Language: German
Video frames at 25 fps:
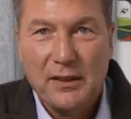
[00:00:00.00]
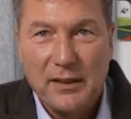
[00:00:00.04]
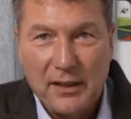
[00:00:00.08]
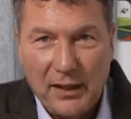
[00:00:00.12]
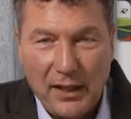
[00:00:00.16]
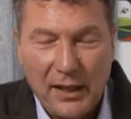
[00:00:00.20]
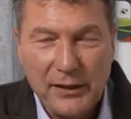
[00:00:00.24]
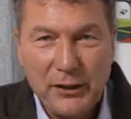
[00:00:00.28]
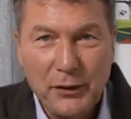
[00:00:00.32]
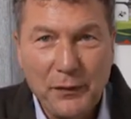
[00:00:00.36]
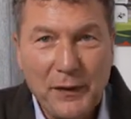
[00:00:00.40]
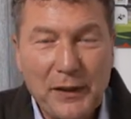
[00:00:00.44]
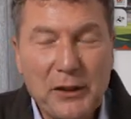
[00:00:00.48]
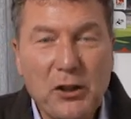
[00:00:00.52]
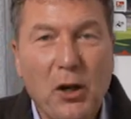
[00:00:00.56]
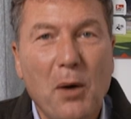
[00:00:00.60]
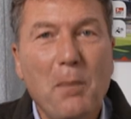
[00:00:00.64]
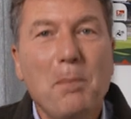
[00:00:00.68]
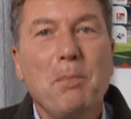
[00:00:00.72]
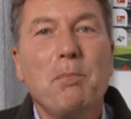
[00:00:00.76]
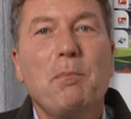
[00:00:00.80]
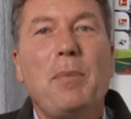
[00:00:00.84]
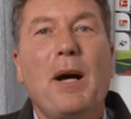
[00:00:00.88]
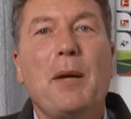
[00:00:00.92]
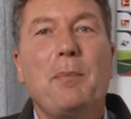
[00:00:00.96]
Herzlich
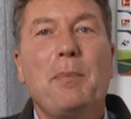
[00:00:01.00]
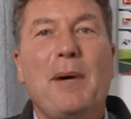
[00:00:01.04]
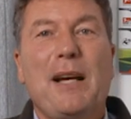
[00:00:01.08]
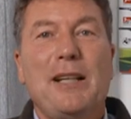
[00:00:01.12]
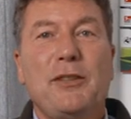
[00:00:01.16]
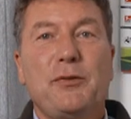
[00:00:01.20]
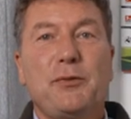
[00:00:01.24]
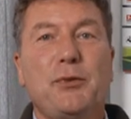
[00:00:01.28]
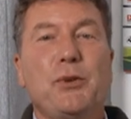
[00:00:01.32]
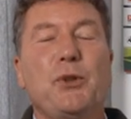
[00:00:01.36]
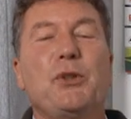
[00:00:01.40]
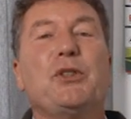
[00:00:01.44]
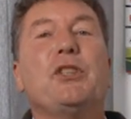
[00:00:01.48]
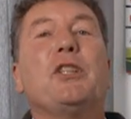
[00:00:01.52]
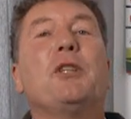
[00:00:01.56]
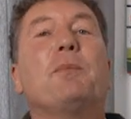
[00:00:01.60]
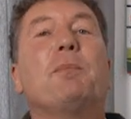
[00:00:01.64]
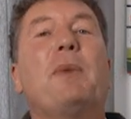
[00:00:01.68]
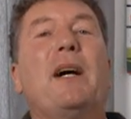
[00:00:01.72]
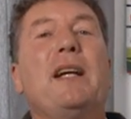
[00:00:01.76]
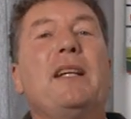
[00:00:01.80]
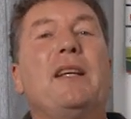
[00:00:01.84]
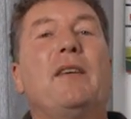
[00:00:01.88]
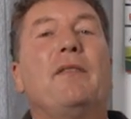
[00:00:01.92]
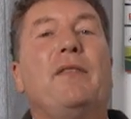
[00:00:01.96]
willkommen bei Beidfüßig
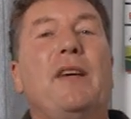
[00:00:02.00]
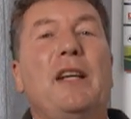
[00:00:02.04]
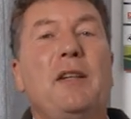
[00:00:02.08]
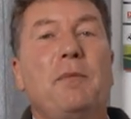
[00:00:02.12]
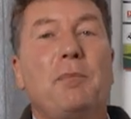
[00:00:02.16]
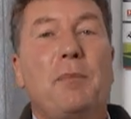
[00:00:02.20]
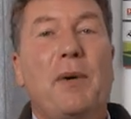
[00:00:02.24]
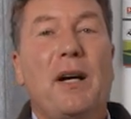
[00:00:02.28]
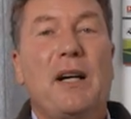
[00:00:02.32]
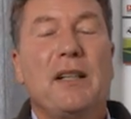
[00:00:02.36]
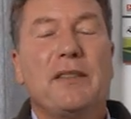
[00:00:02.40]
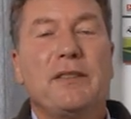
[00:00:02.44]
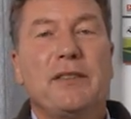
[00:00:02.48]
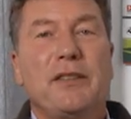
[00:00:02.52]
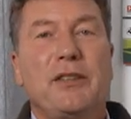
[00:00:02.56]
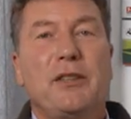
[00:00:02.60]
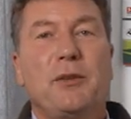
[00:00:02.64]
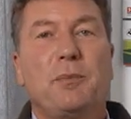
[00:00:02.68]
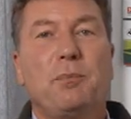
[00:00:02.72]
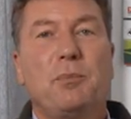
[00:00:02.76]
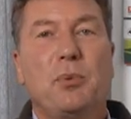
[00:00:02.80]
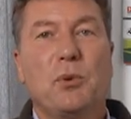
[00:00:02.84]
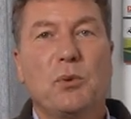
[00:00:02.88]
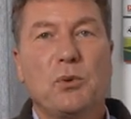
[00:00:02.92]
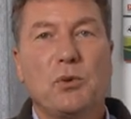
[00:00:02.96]
bei der
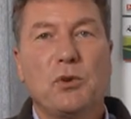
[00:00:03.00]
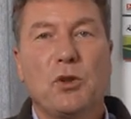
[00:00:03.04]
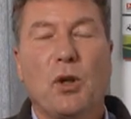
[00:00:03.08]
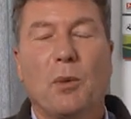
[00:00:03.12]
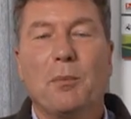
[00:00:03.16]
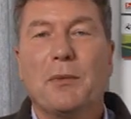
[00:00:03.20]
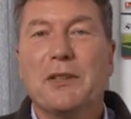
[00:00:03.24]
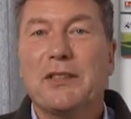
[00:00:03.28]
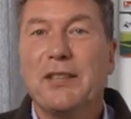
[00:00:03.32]
Wettbasis.com.